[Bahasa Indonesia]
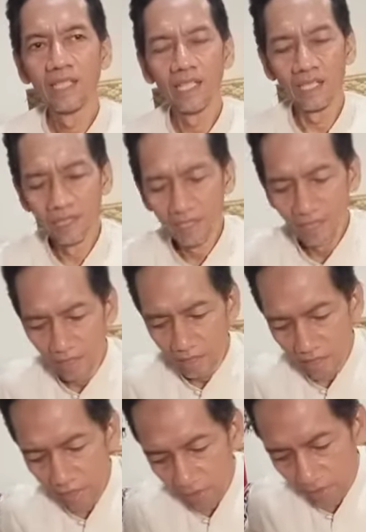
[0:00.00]
Nah,
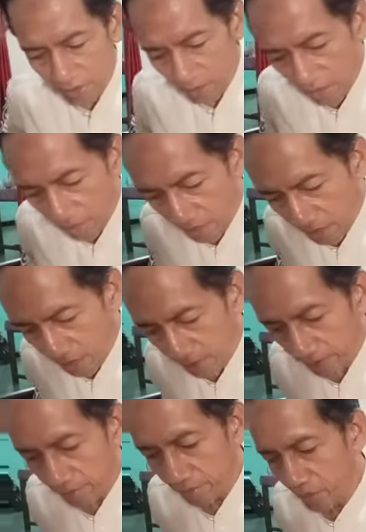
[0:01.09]
kalau kita
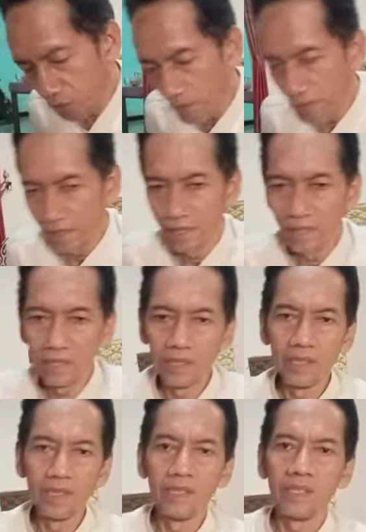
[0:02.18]

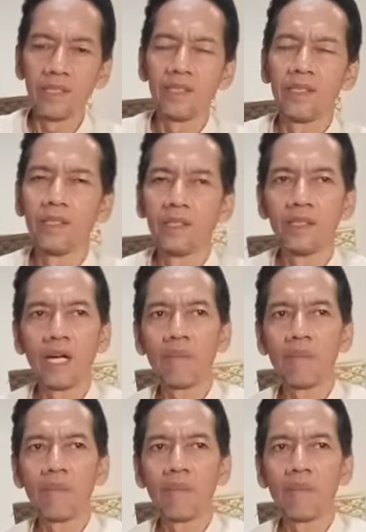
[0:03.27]
mengobati uh,